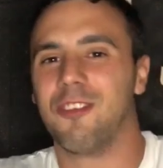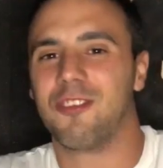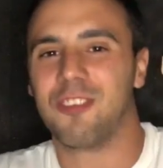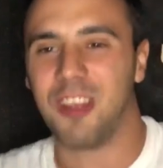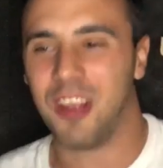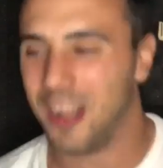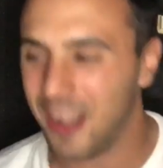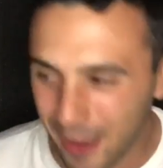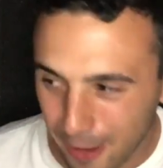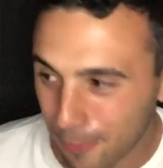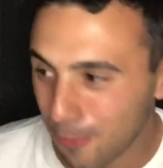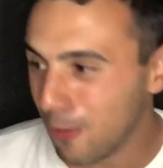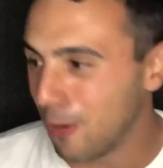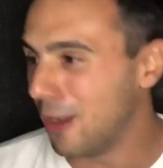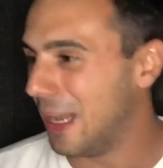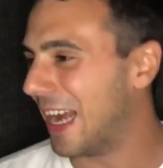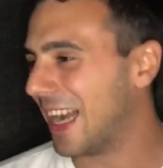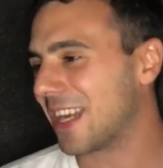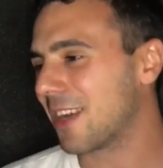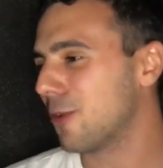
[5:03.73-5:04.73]
se elevó,
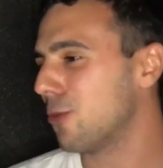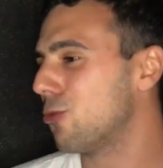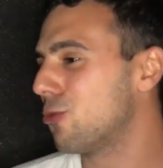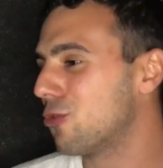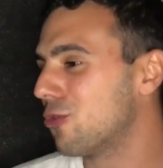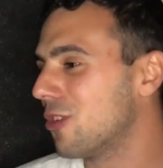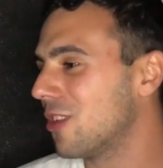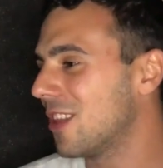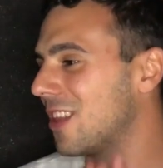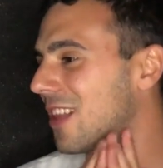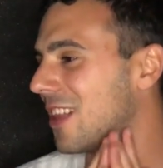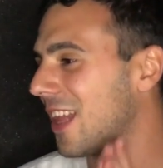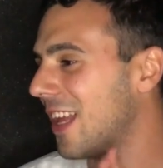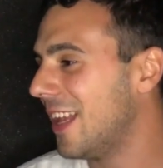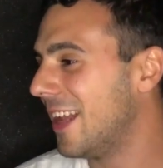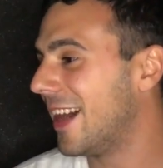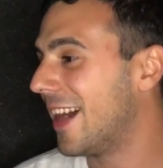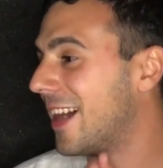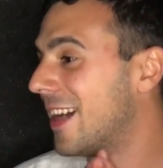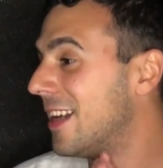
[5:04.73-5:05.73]
la cruzó
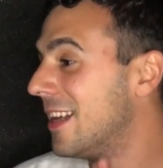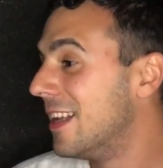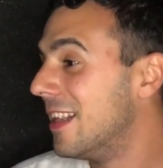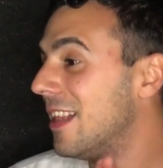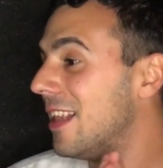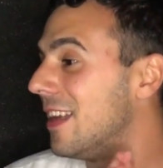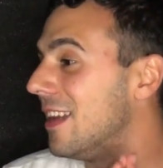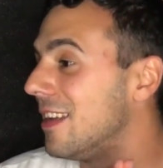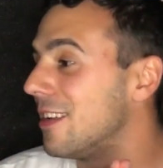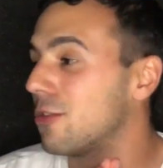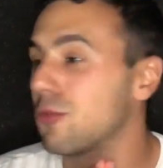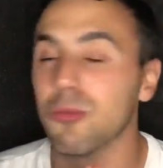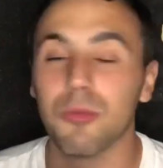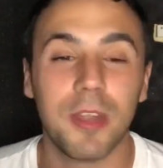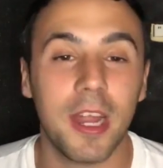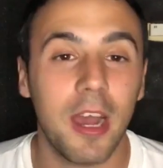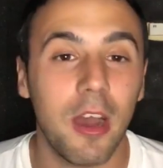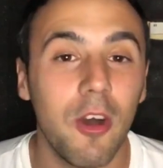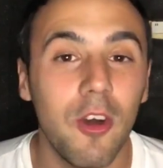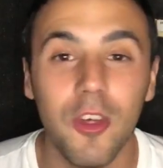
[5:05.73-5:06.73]
entera. Es
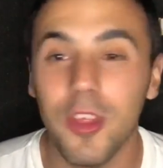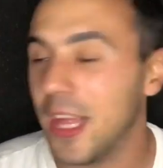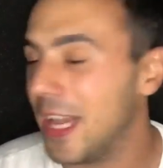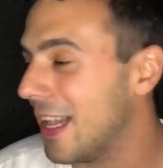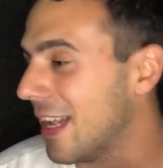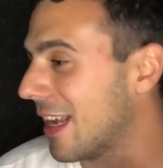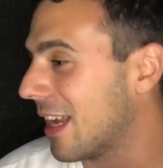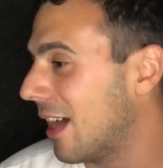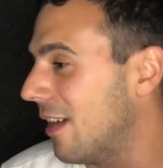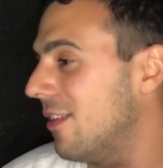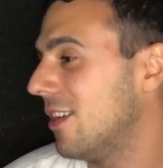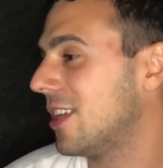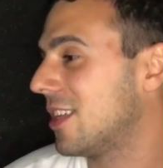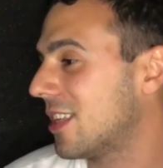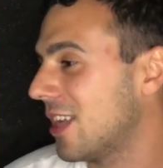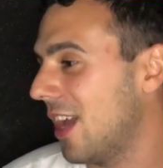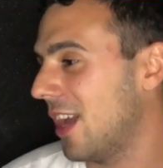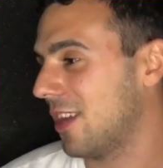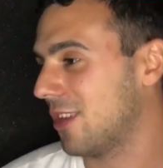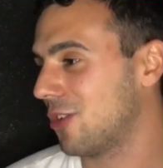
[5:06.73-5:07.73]
una oda el
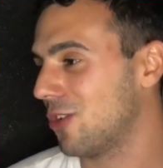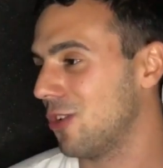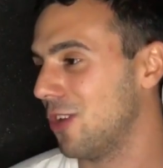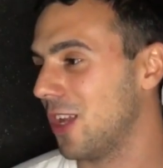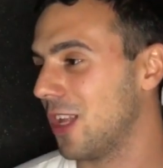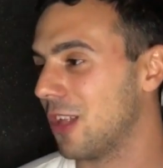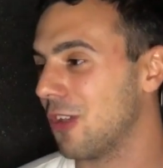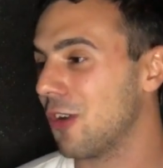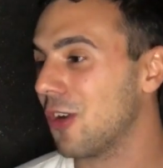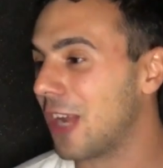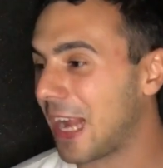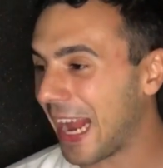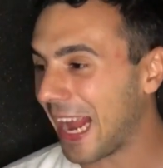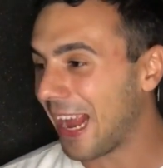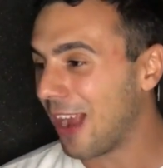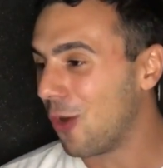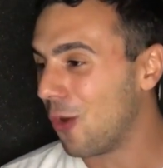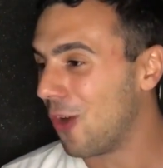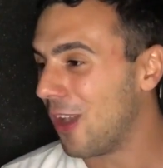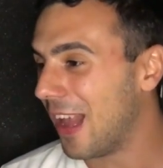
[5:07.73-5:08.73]
cabezazo esto.
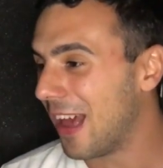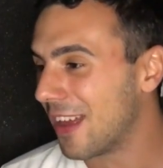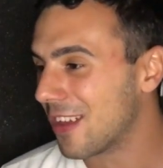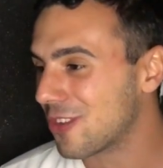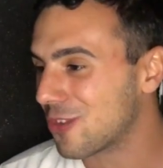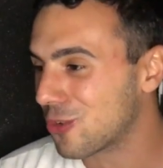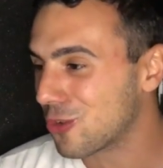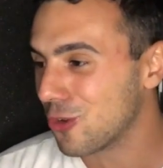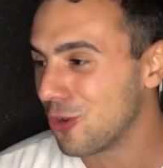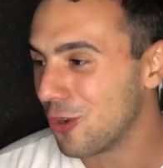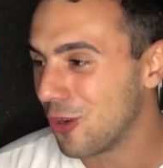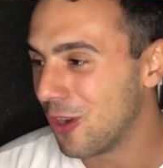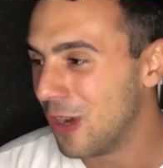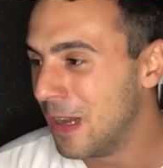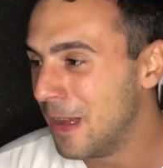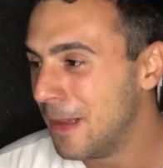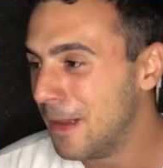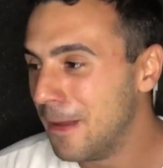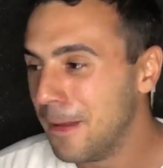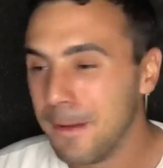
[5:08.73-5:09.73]
¡Qué golazo!
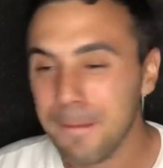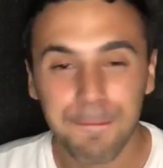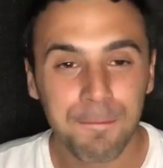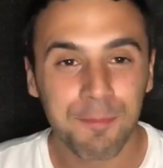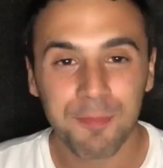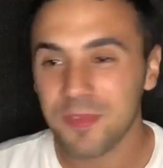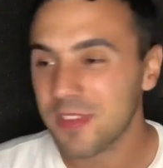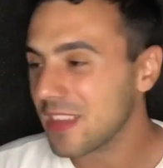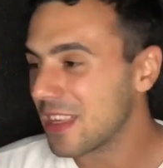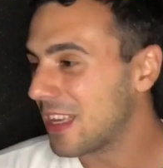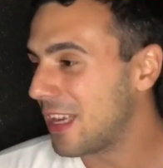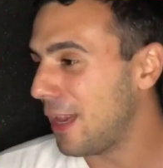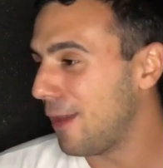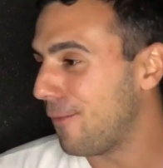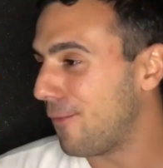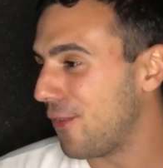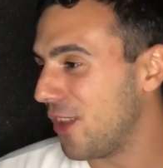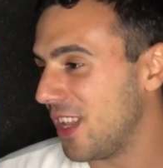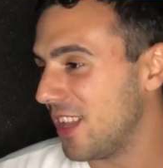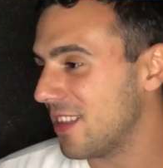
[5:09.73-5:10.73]
¡Qué
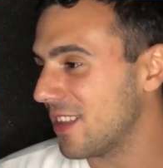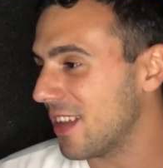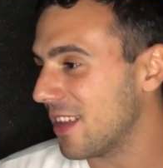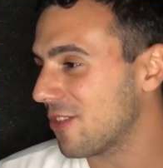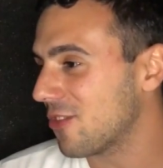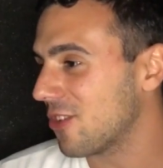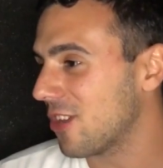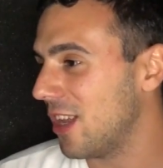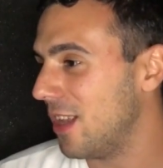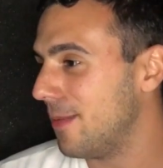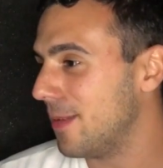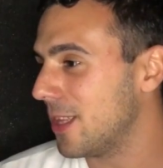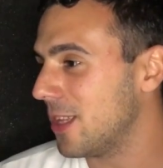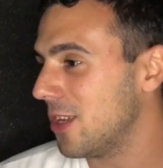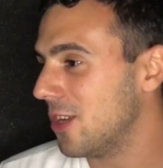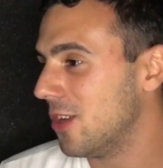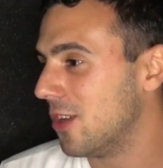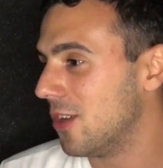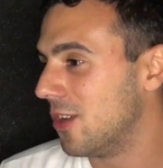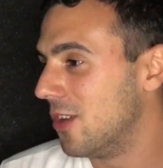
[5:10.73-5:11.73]
frentazo que le
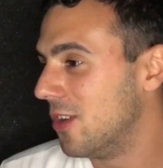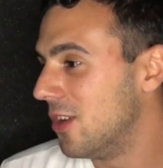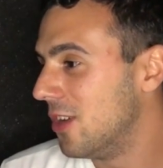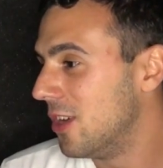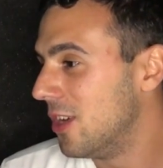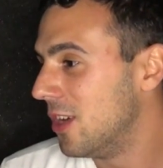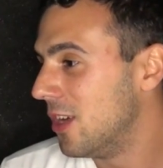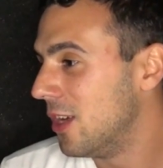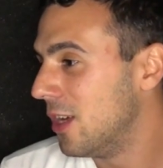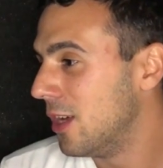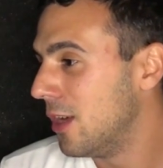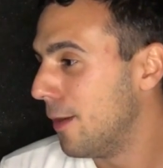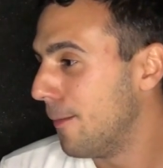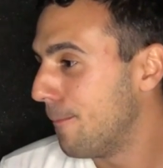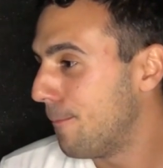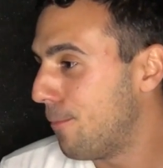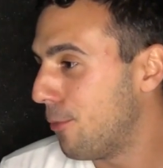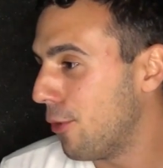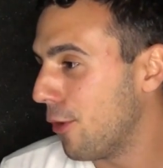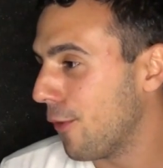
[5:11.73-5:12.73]
metió!
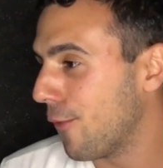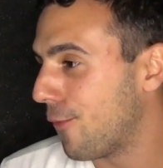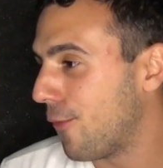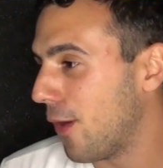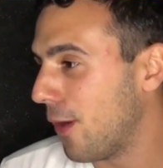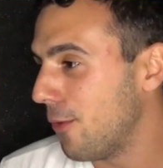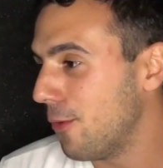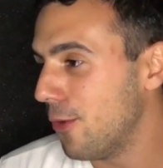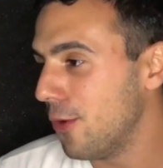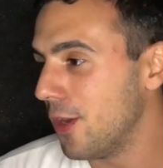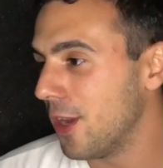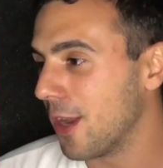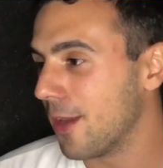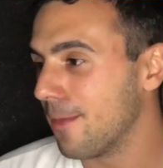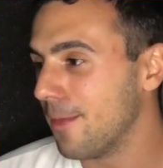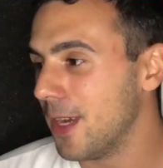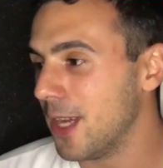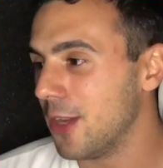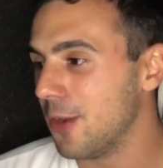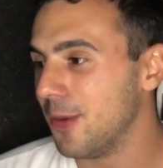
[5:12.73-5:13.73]
Por favor,
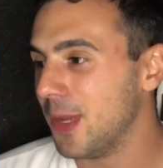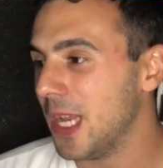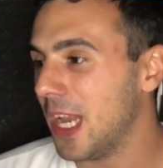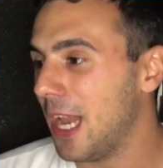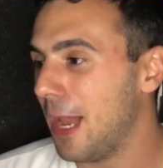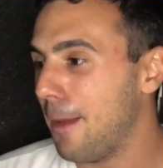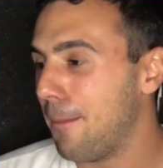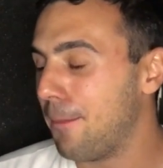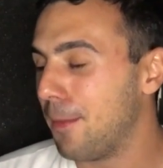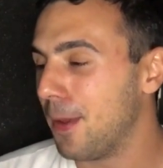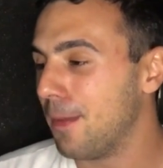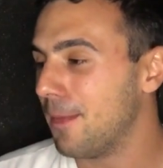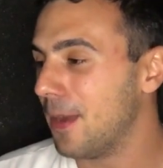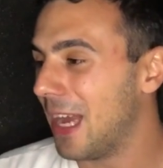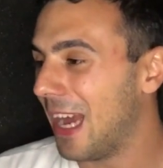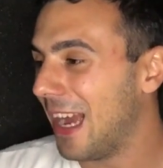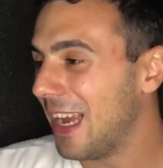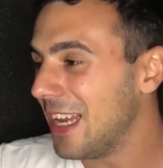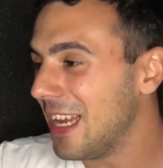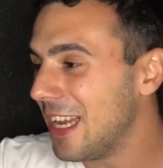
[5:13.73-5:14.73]
hermano, mirá el primer.
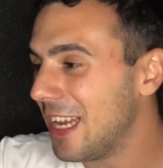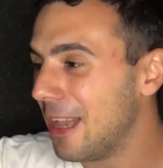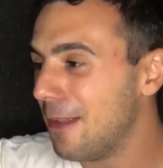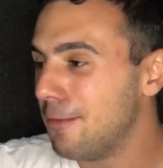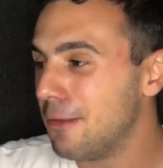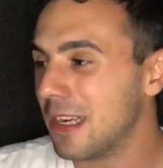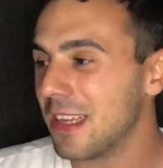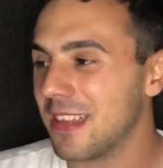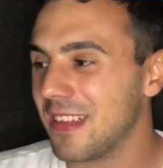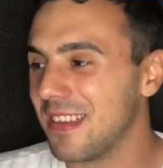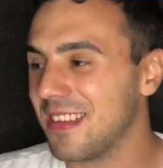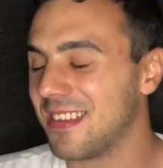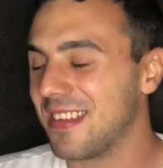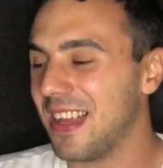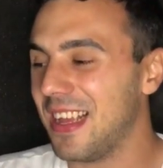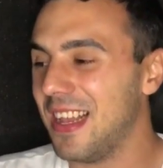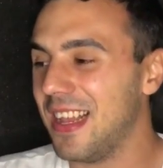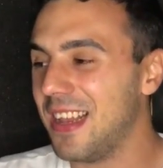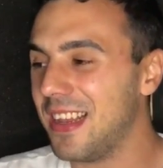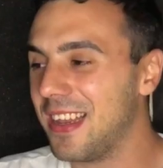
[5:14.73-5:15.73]
Ahí en el vértice del